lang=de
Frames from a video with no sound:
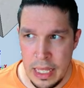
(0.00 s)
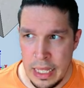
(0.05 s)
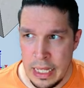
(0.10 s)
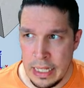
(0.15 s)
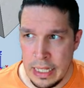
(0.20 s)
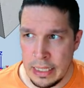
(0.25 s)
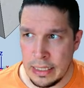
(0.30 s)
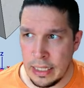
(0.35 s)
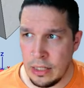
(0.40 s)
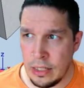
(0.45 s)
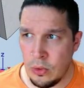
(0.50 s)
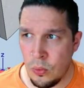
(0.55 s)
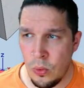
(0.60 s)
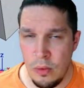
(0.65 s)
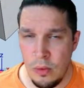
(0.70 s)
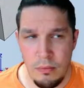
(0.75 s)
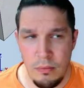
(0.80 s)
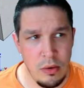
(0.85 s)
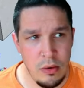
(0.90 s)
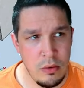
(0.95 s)
Dann
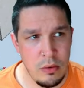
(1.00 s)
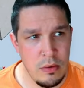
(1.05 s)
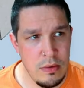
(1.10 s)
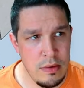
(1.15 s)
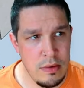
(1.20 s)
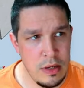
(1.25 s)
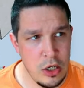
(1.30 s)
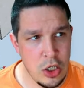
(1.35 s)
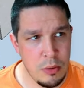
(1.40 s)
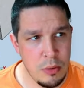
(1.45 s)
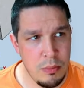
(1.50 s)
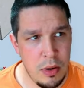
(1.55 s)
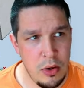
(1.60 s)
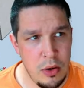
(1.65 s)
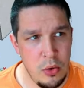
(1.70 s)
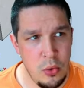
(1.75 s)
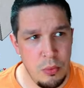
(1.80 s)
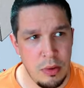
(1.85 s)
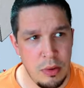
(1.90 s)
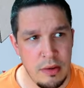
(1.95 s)
holen wir uns erstmal
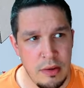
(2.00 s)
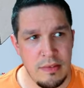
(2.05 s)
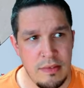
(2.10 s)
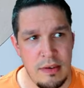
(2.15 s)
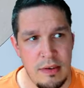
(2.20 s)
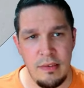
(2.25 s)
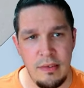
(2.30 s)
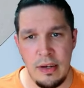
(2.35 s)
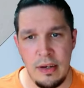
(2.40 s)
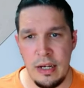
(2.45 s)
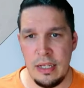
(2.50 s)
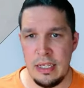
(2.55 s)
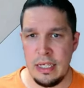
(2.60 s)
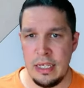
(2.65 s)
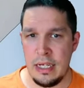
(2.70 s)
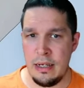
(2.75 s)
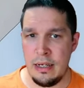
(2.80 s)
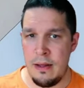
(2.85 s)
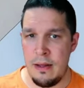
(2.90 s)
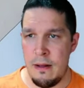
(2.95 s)
über das
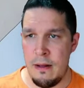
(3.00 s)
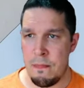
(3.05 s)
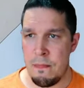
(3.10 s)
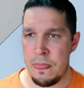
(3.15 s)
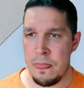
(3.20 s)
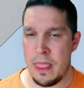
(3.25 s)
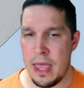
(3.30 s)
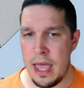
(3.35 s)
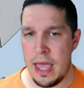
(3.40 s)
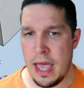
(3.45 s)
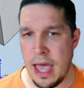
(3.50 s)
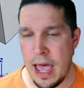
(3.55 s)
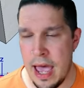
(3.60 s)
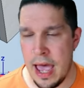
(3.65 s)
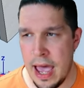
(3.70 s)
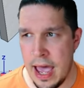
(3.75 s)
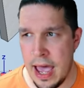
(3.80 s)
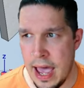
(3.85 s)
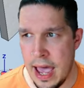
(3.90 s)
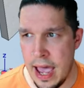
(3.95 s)
Zahnrädchen
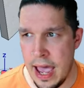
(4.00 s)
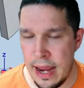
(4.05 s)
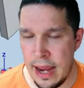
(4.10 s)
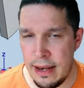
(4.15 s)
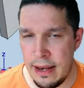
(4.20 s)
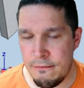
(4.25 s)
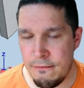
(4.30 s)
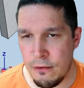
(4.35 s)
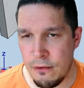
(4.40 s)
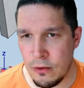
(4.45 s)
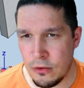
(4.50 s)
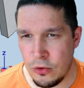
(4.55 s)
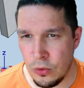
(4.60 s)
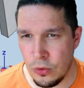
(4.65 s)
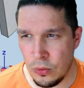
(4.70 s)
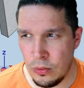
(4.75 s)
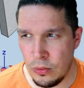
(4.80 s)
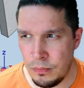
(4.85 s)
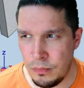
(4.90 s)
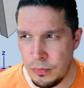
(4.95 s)
eine
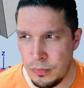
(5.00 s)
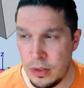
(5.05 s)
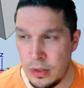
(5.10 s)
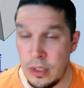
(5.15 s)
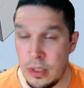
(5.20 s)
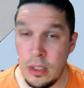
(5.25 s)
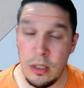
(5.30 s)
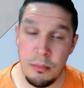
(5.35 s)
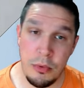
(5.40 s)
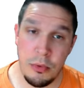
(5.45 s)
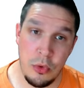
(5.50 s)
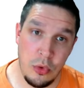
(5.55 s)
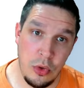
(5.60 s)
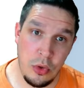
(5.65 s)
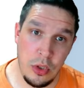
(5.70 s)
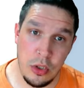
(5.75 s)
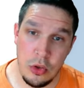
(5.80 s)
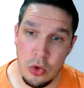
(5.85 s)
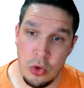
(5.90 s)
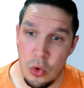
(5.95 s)
Funktion, die ihr
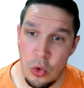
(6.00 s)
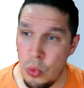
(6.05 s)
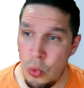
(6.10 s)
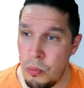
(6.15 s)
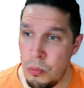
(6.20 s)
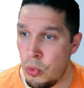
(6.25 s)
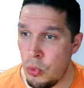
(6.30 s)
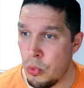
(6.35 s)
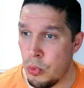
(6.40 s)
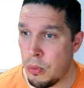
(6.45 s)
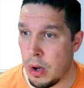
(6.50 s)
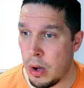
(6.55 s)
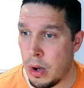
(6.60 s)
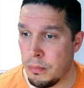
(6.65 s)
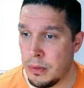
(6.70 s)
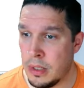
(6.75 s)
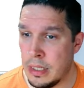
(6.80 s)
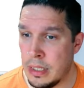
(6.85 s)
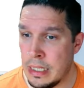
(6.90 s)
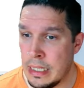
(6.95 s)
benötigt, um
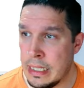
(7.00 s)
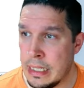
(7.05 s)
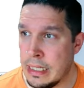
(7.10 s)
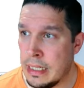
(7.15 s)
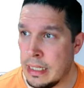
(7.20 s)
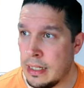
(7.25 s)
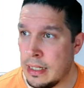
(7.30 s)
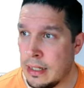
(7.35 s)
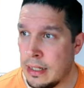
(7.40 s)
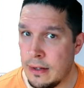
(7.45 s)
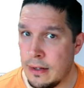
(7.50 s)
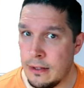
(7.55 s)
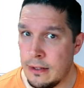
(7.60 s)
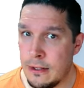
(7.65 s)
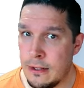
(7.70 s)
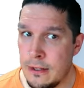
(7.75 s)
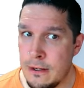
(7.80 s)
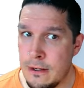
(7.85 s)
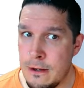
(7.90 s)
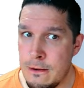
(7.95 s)
überhaupt
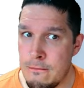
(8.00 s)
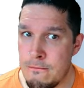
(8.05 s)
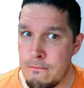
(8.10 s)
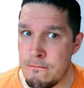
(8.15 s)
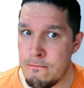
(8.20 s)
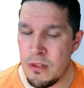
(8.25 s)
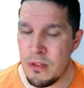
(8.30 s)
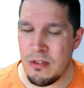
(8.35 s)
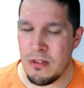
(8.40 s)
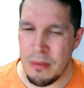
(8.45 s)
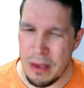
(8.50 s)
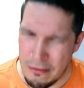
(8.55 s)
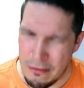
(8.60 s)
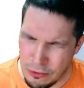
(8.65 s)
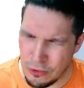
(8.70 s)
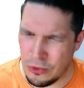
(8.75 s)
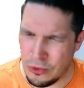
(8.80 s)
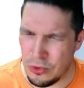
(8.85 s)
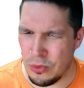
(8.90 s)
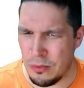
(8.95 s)
ähm, zwei
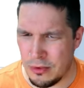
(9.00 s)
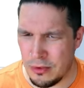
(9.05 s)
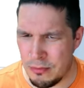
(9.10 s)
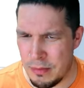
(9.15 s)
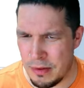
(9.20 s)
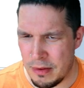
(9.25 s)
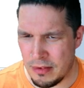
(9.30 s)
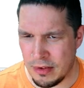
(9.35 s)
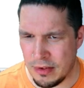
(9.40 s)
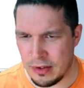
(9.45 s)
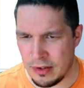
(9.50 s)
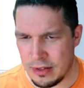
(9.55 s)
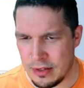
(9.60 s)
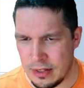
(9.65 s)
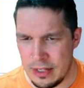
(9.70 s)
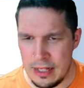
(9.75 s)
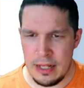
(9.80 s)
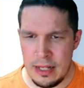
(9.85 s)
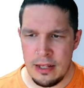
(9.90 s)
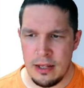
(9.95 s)
Funktionen ist besser gesagt,
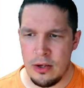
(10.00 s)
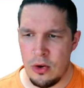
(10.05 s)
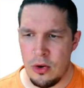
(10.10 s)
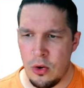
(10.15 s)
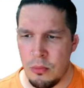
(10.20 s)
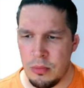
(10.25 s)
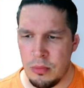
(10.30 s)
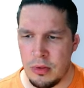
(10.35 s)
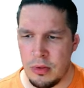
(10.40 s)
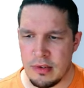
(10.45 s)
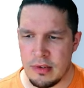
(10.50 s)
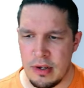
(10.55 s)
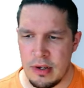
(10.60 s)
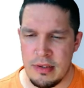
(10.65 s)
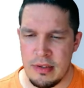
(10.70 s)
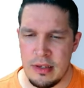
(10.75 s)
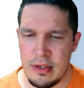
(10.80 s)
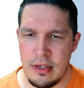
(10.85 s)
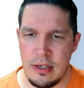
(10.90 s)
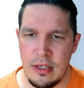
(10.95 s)
um das
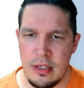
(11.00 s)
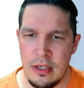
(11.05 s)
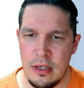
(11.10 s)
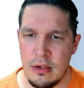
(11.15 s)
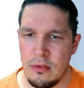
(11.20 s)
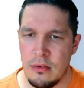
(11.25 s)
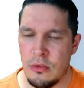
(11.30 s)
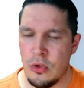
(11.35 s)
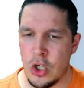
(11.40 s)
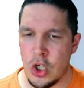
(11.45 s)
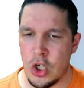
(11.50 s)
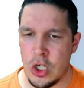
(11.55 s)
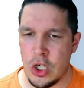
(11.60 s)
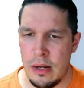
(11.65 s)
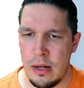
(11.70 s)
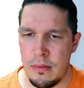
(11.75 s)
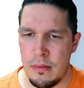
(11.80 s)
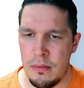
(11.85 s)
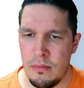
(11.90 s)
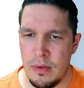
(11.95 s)
Ganze hier zu
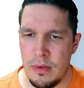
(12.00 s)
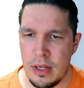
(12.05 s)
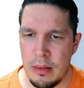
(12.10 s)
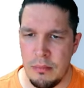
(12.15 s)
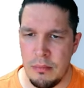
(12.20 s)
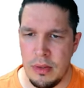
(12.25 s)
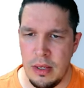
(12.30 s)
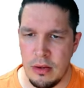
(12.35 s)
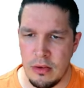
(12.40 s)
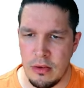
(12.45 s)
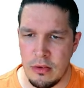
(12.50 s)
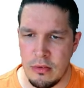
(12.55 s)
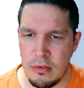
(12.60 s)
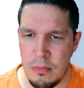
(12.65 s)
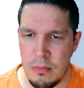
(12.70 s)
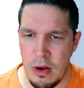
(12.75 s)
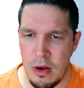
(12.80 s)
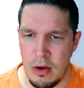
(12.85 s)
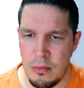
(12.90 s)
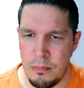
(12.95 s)
erstellen. Wir geben hier
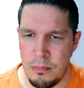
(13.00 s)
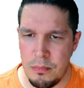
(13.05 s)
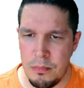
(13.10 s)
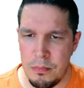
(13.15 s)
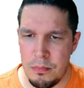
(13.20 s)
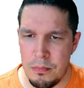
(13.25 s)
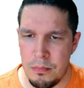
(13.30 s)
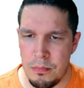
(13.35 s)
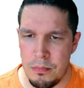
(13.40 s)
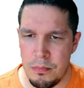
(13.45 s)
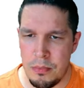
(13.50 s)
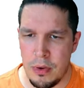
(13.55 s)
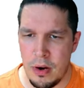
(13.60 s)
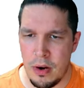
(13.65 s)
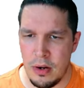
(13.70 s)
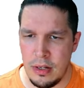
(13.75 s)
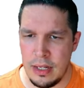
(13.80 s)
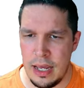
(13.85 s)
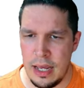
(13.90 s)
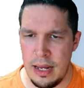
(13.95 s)
Smart
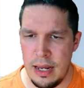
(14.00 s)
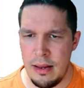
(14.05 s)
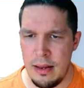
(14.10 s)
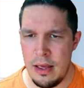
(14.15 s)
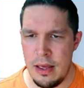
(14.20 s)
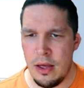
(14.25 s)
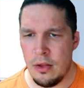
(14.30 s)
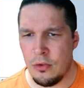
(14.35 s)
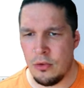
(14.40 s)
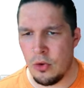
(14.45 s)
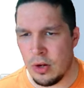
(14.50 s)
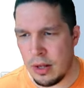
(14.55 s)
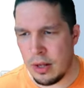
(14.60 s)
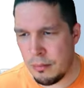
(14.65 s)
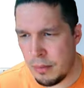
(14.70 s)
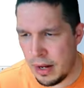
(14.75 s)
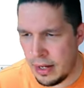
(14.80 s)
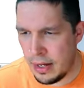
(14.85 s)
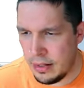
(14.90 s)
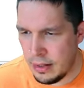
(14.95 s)
Part ein, drücken
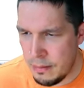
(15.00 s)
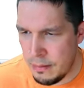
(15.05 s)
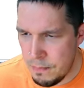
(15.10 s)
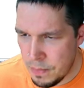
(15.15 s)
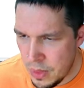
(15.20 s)
einmal Enter